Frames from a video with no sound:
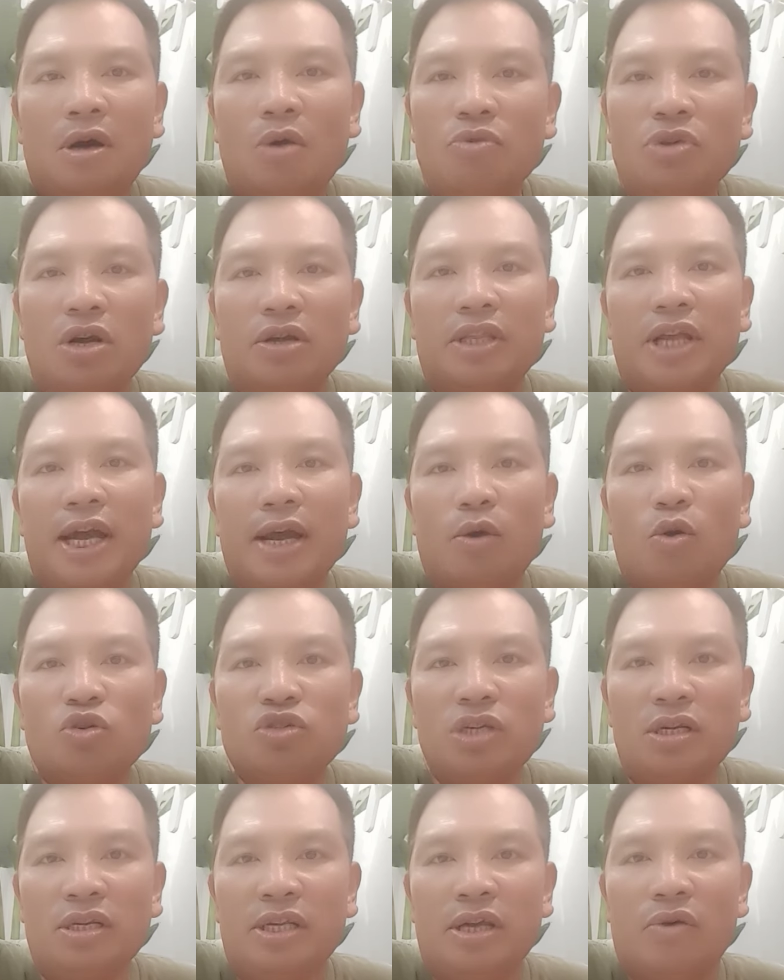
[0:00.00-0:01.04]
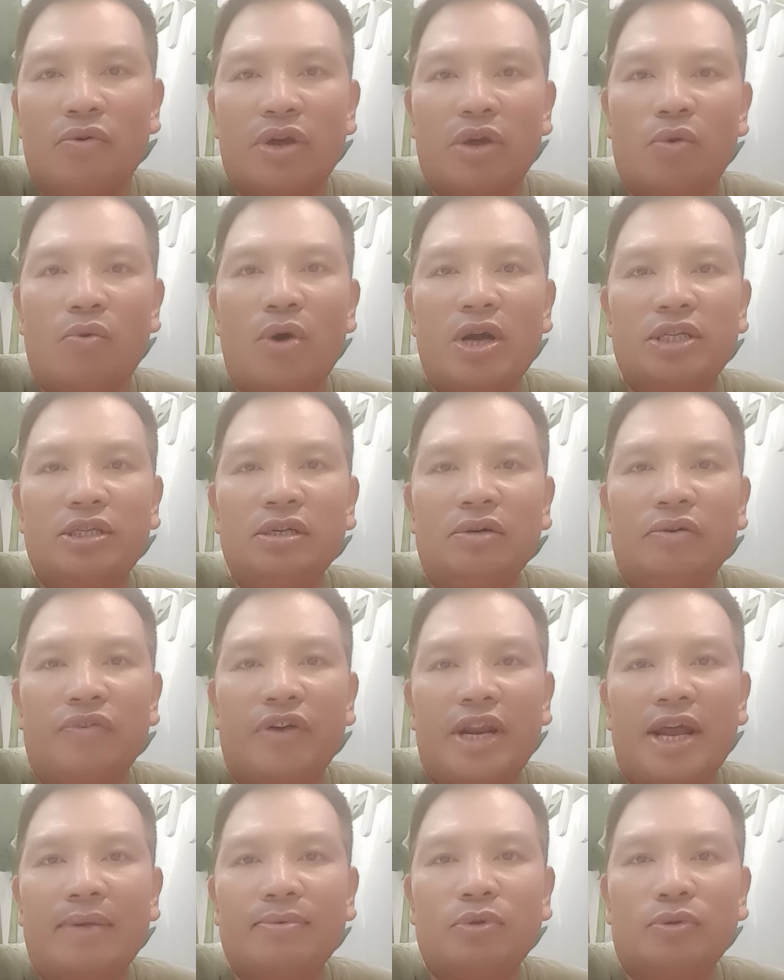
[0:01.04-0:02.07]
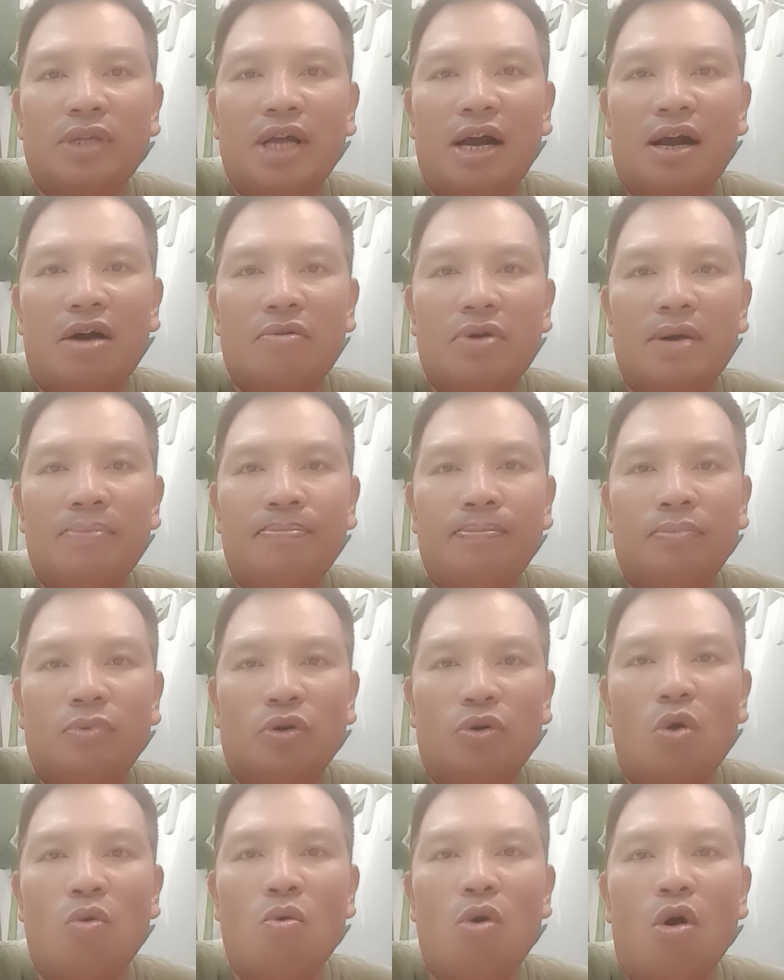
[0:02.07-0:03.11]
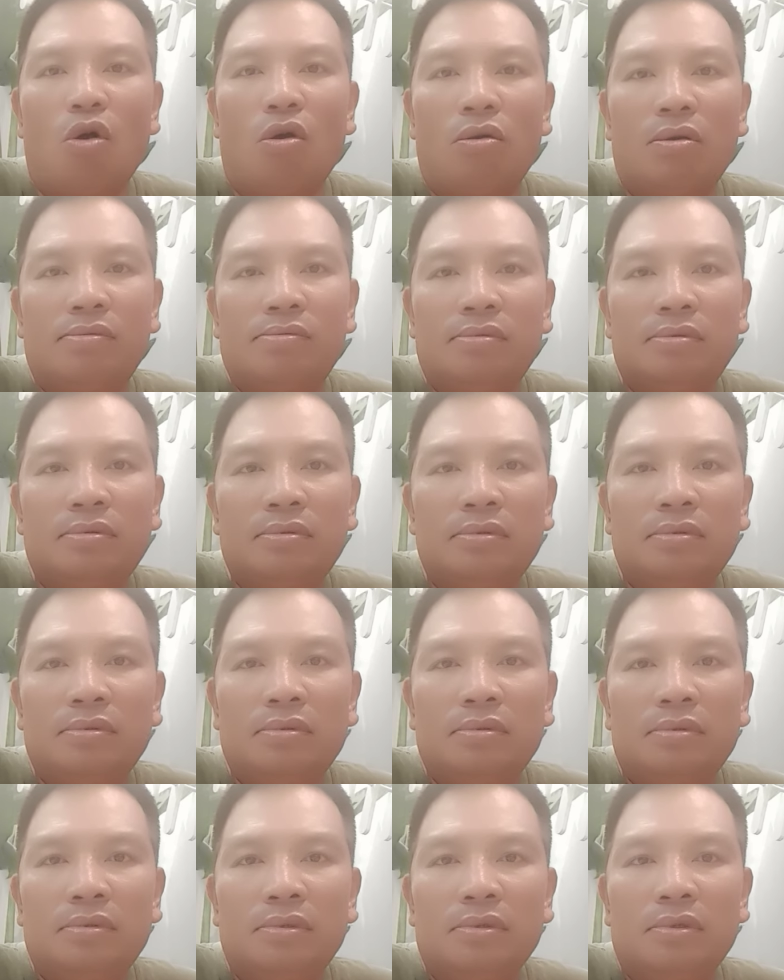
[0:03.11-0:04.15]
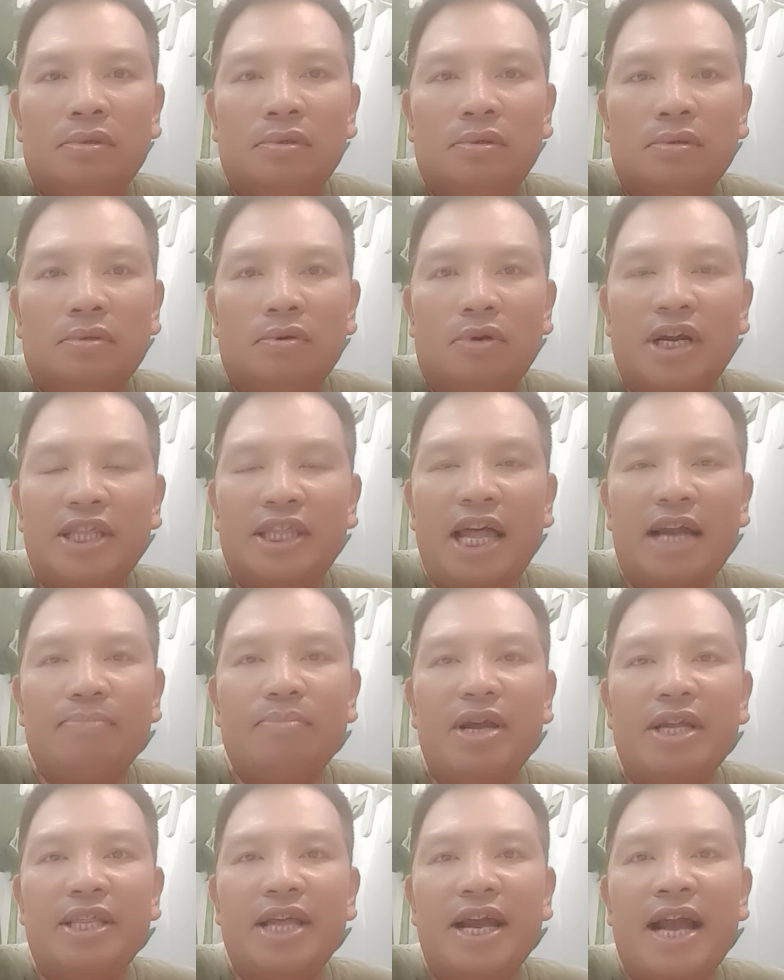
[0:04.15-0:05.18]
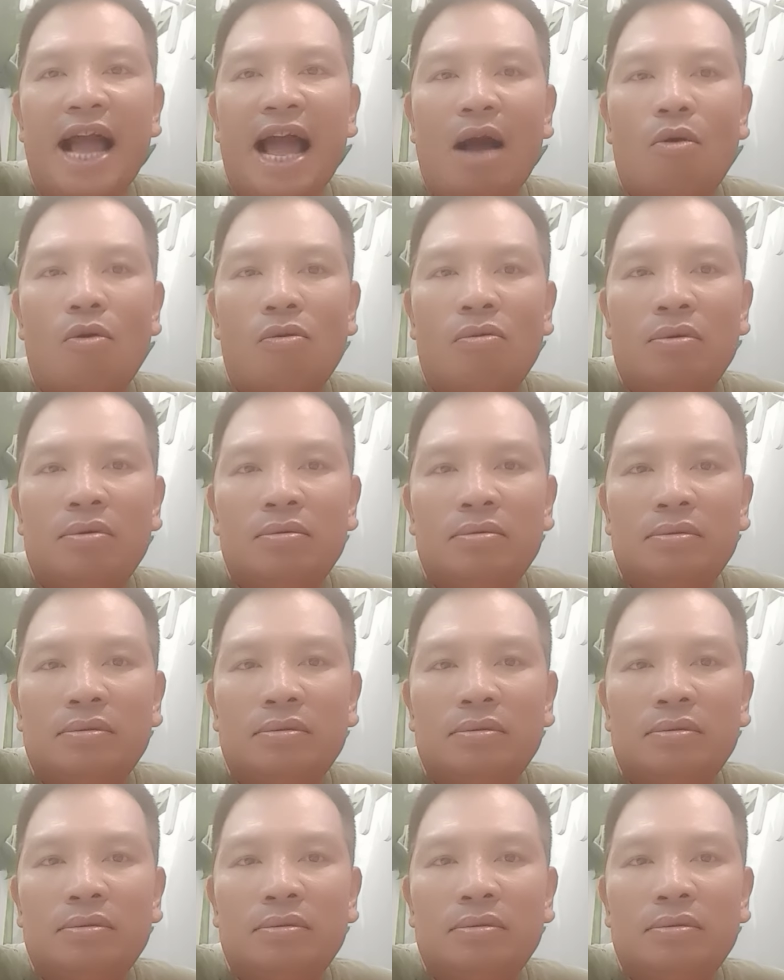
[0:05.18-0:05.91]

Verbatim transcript: không những thế có rất nhiều cựu quan chức của Việt Nam chúng ta cao cấp còn ủng hộ còn lên thanh minh thanh ngao